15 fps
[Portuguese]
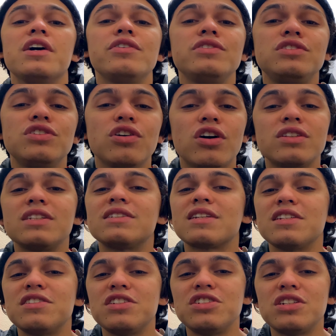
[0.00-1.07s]
E eu, idiota,
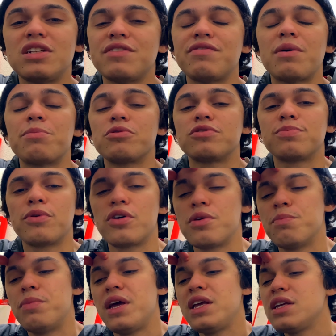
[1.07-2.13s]
esqueci de levar meus
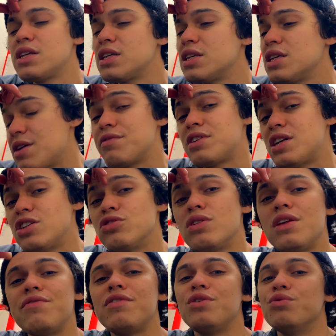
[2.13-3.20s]
power bank. Na verdade, eu
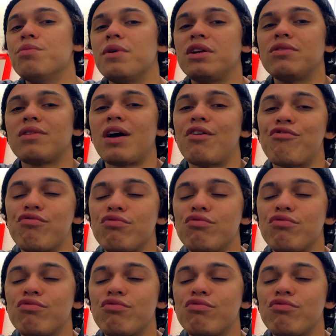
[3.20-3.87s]
levei uma e não tava